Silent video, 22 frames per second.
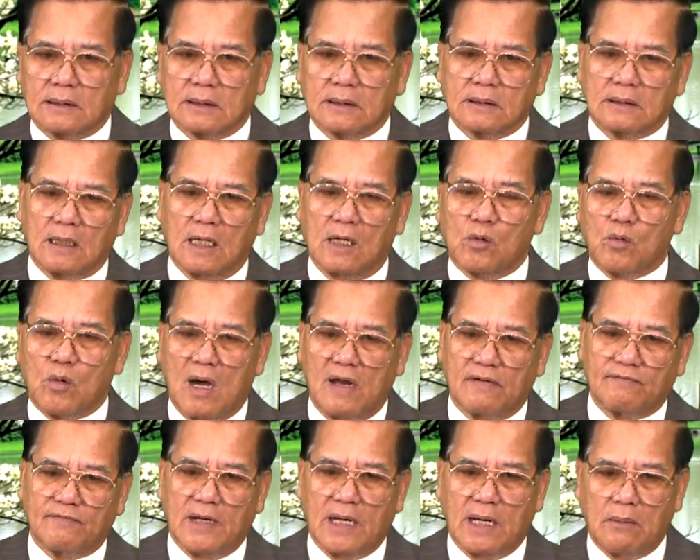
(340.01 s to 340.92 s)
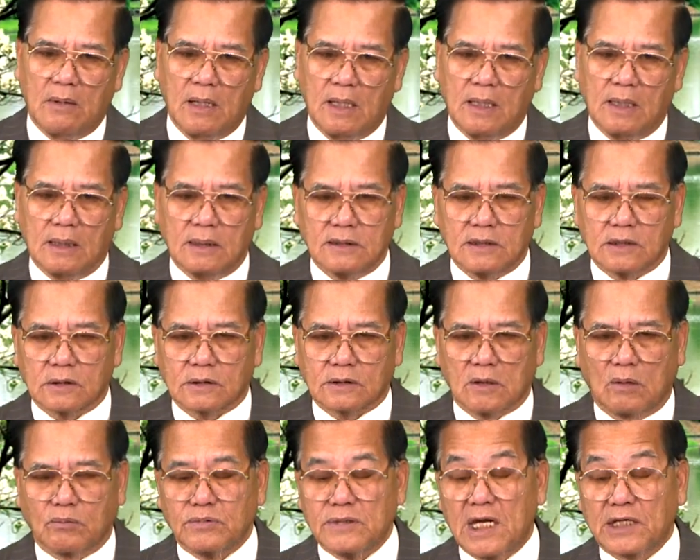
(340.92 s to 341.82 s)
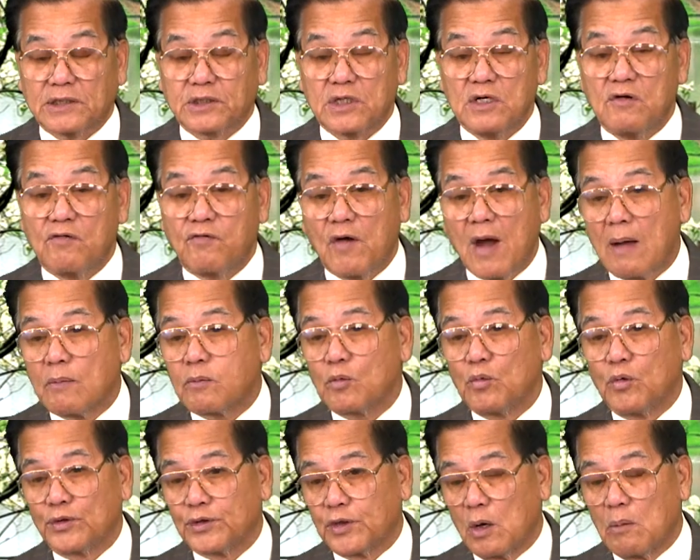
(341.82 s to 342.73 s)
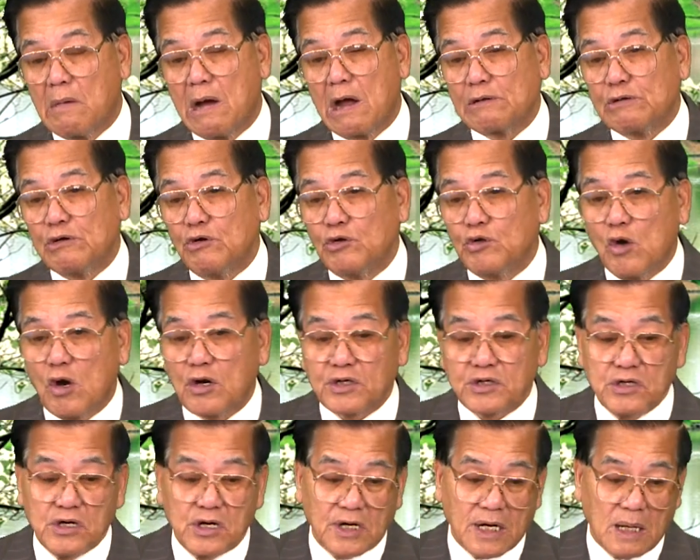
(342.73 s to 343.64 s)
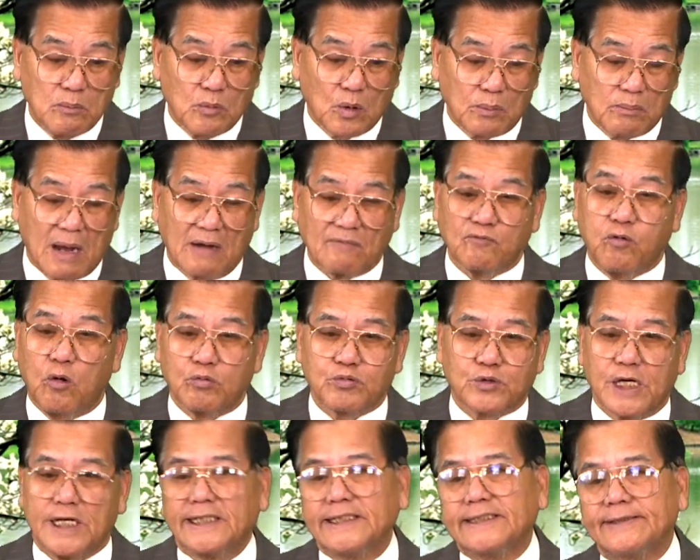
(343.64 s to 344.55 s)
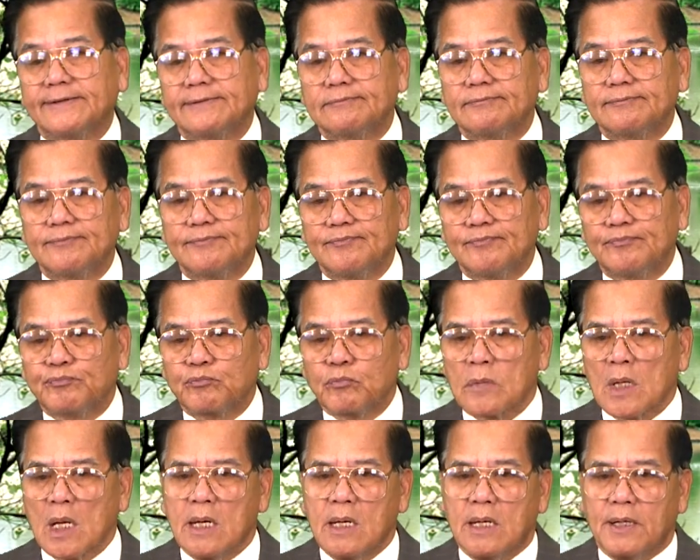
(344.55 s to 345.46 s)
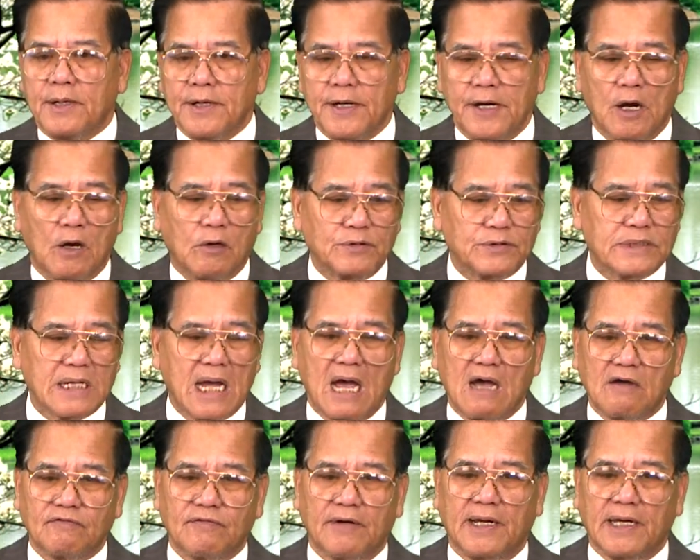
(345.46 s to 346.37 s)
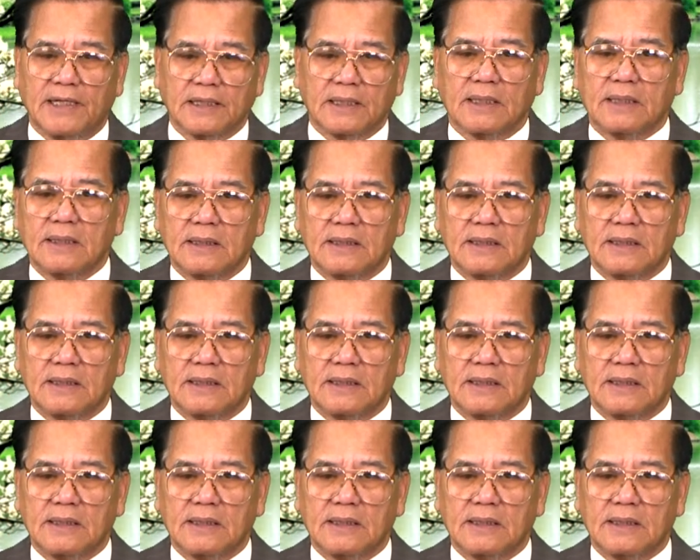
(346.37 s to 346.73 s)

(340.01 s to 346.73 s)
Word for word: cơ quan về Tổng gia tư pháp của tiểu bang New York đưa ra một bản phúc trình điều tra về